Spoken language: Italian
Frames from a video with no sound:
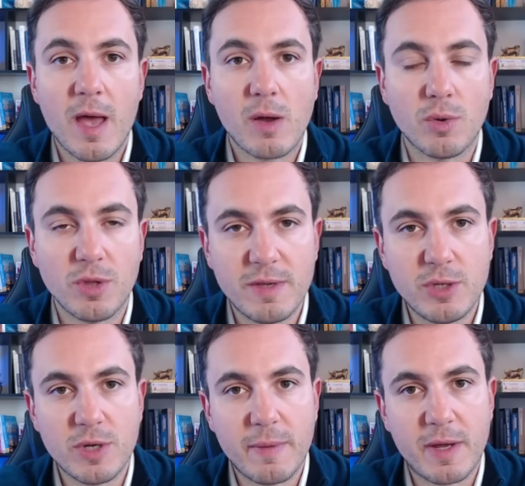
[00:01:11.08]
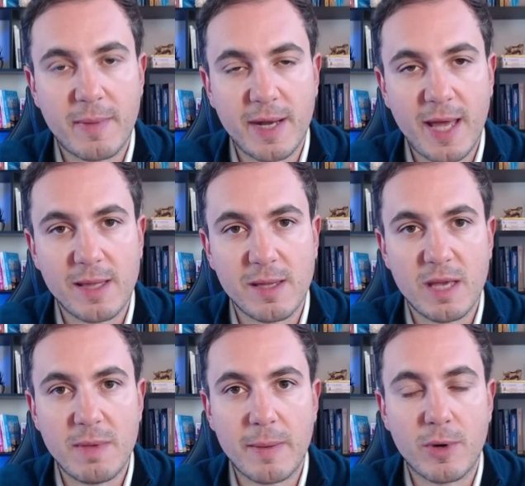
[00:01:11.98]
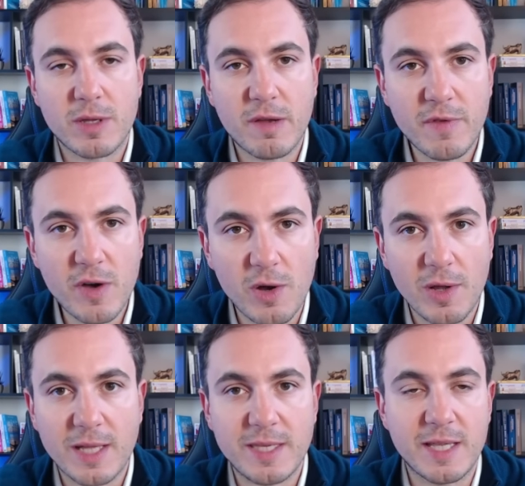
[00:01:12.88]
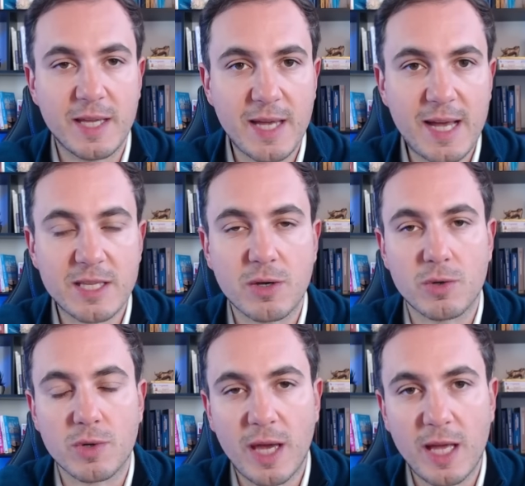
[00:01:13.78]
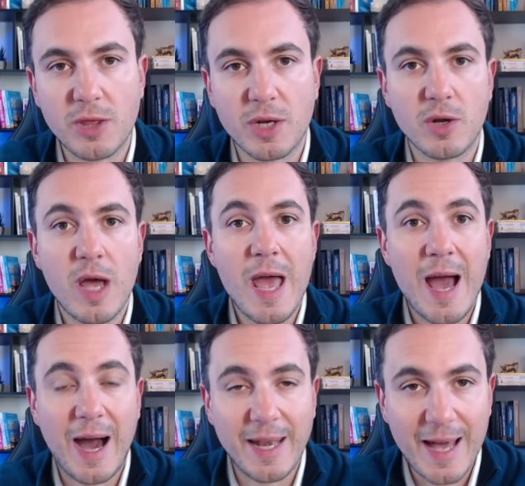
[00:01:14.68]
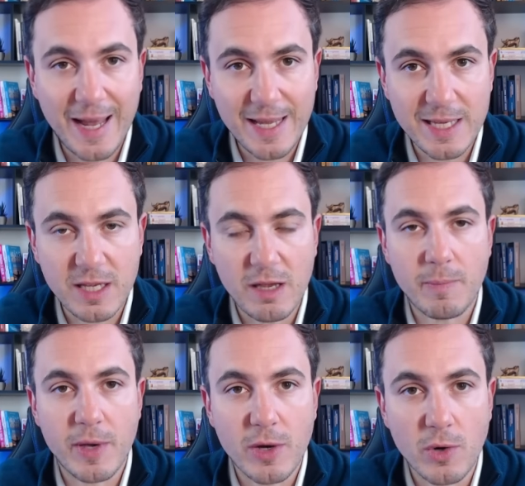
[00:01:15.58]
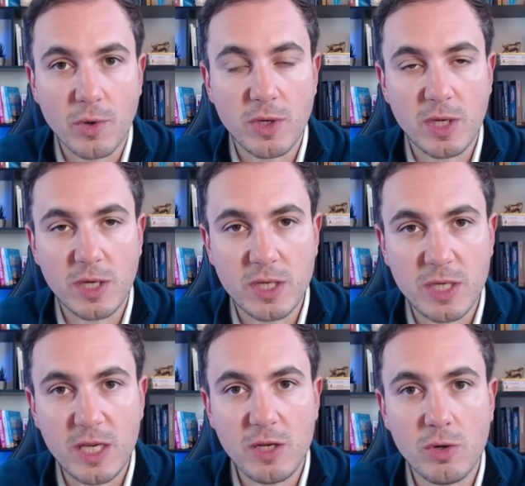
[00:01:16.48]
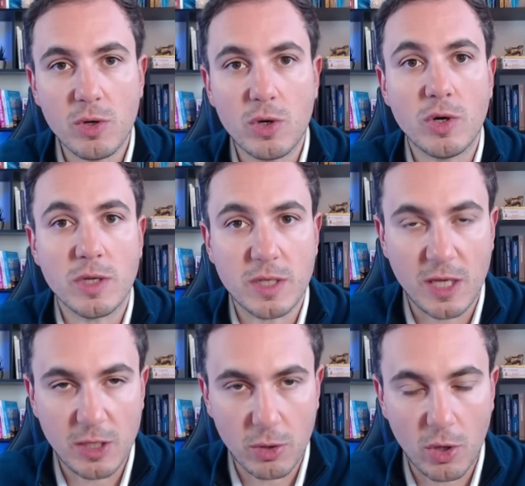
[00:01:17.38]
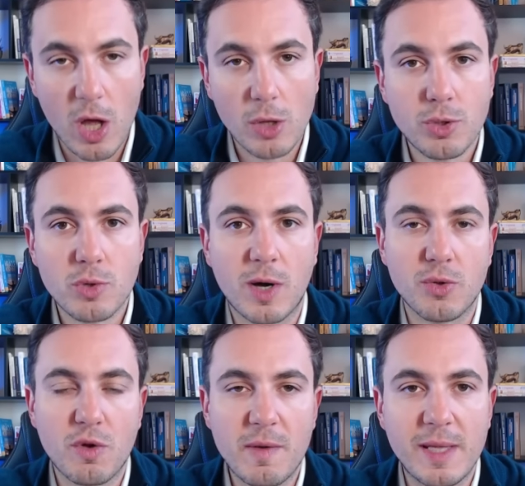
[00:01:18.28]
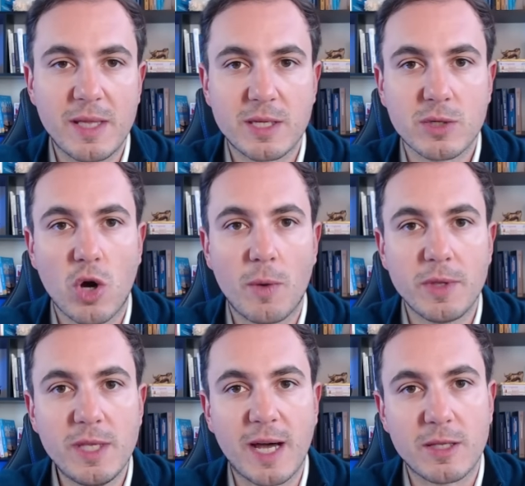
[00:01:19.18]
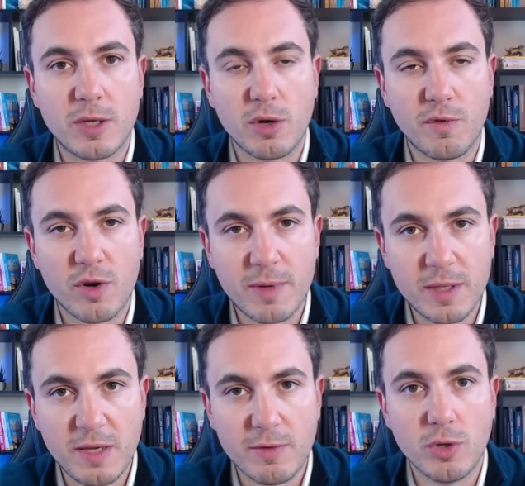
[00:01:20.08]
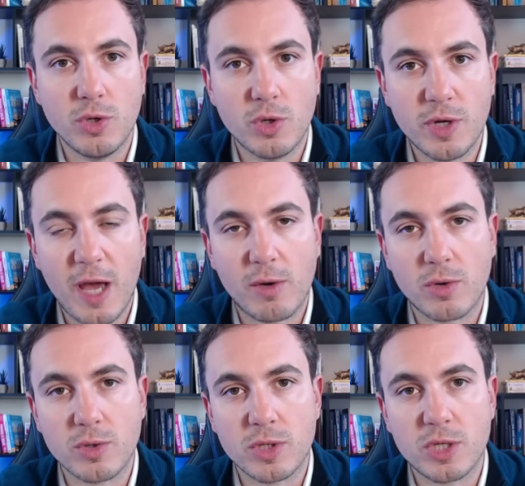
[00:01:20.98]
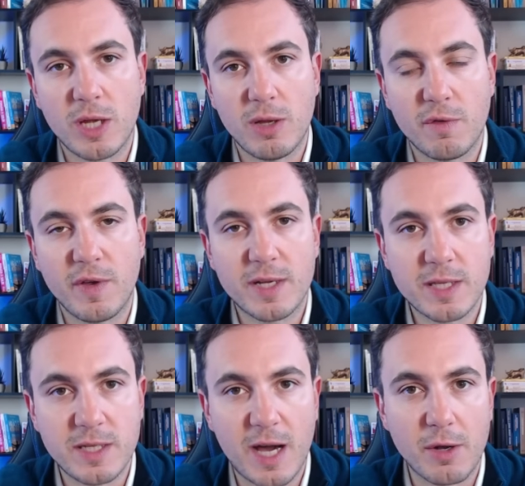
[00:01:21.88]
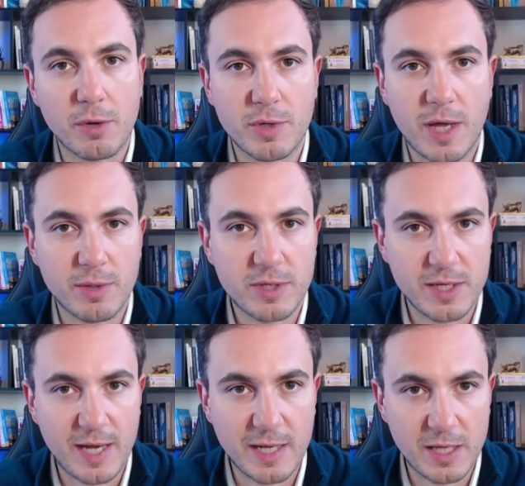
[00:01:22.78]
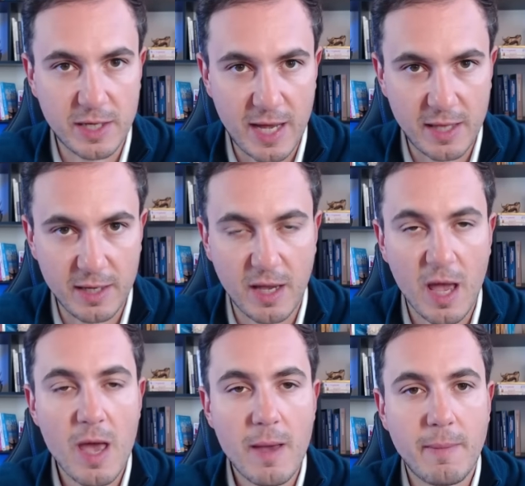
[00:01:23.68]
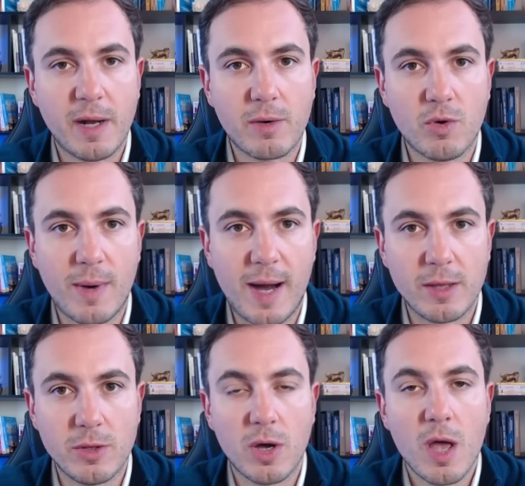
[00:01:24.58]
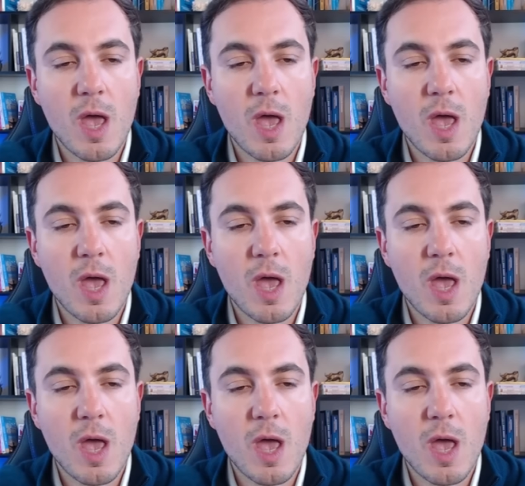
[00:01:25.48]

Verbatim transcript: condivisione permanente dei miei portafogli, aziende che escono, che entrano, analisi per ogni singolo titolo. Tutto quanto ovviamente a scopo didattico, formativo, non è un consiglio finanziario, non è un segnale di trading, mi raccomando.